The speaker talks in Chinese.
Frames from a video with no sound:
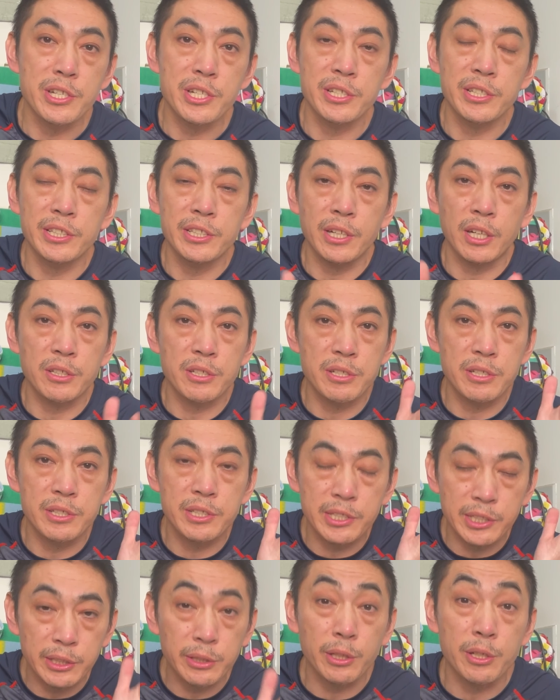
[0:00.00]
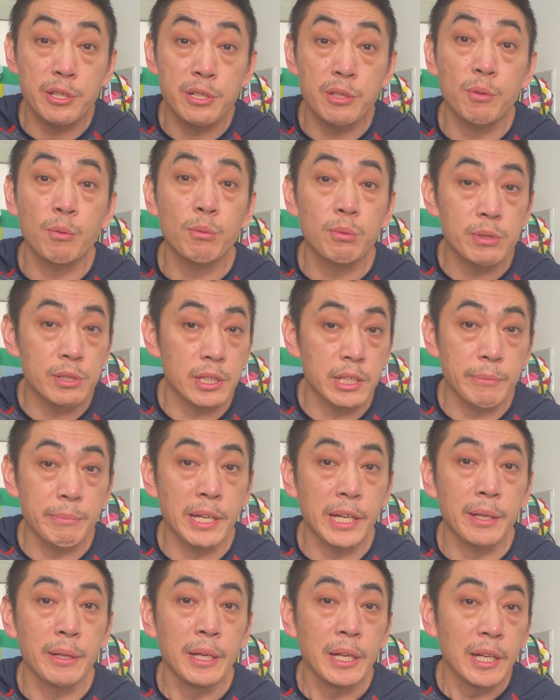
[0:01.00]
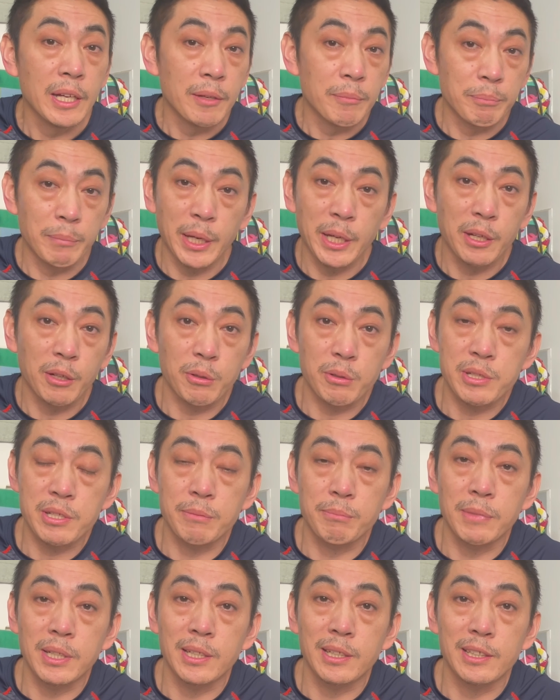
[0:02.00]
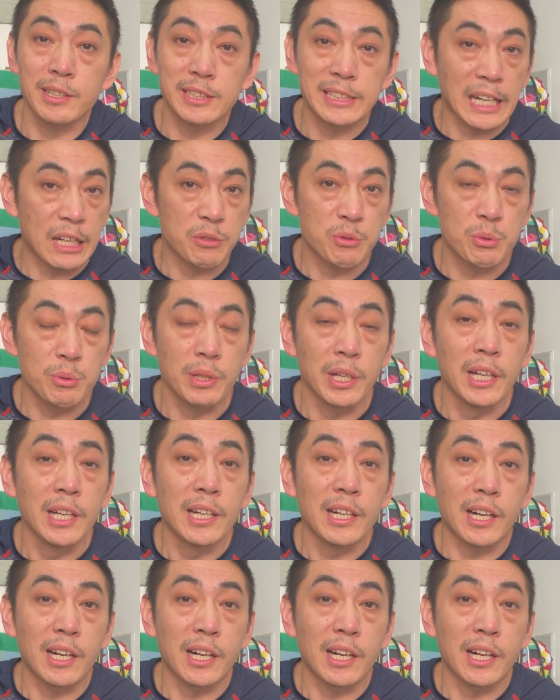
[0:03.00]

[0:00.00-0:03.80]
实际上是真的是屋子里边没有什么家具，